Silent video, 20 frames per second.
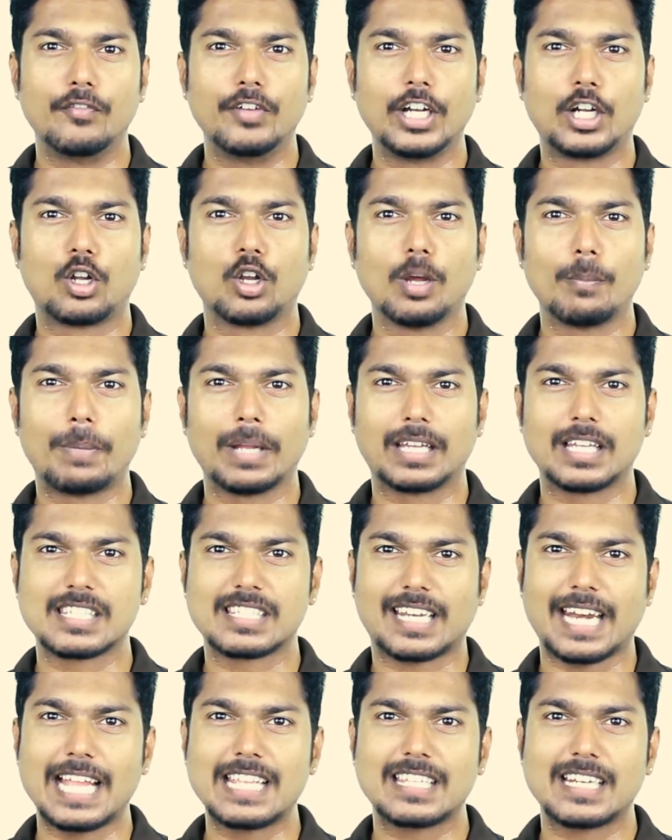వీటిలో పెద్ద
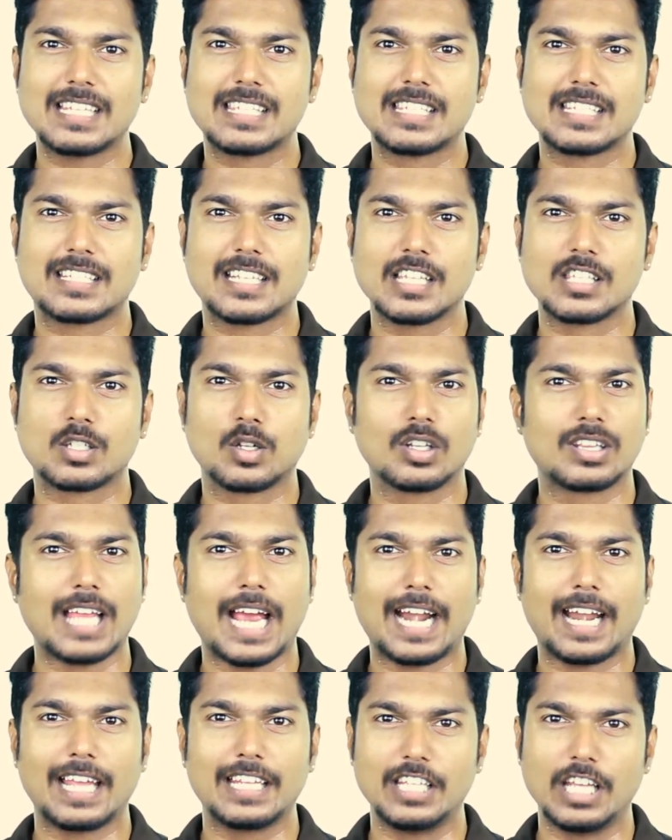స్క్రాచ్ రెసిస్టెన్స్లో
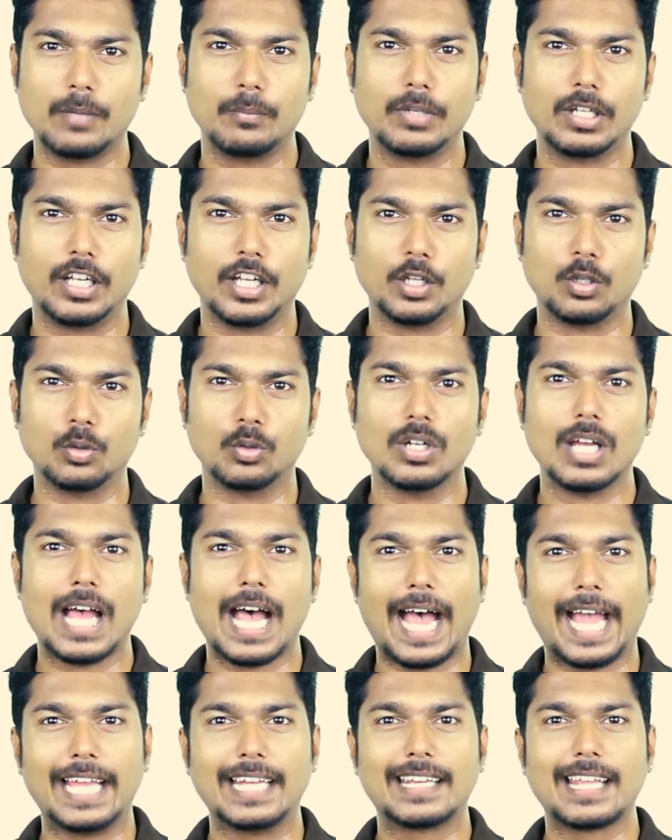తేడా ఏమీ లేదు
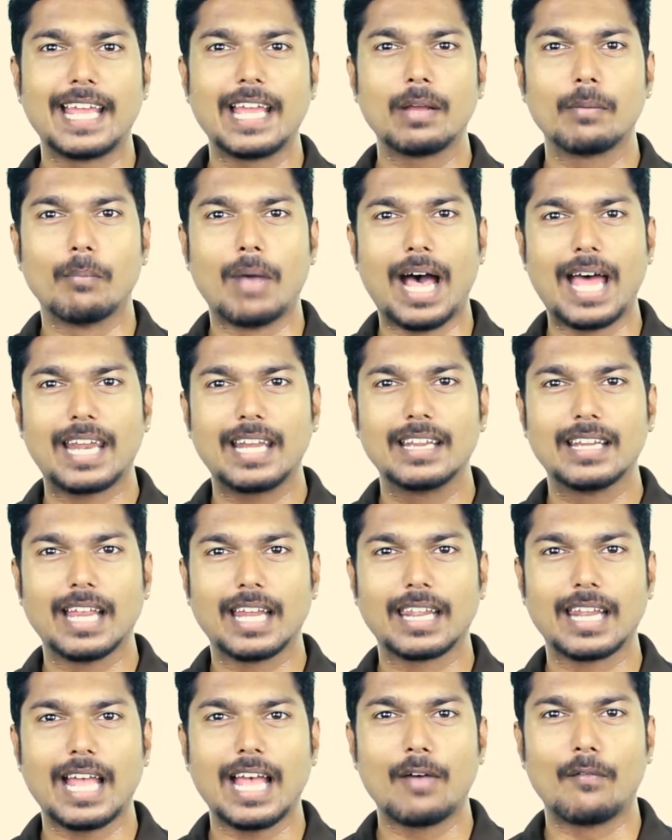అయితే
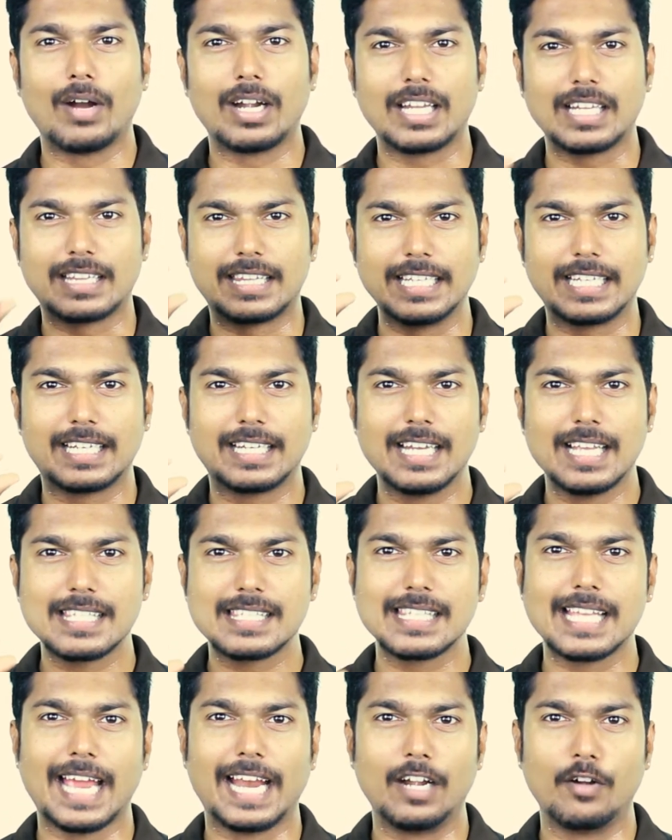మారిందల్లా వాటి
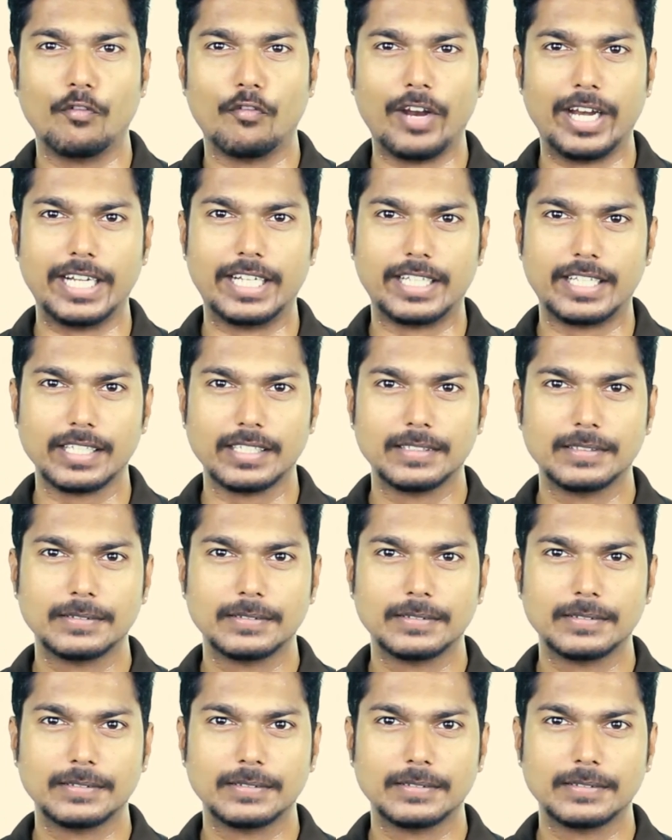థిక్నెస్ అండ్ వెయిట్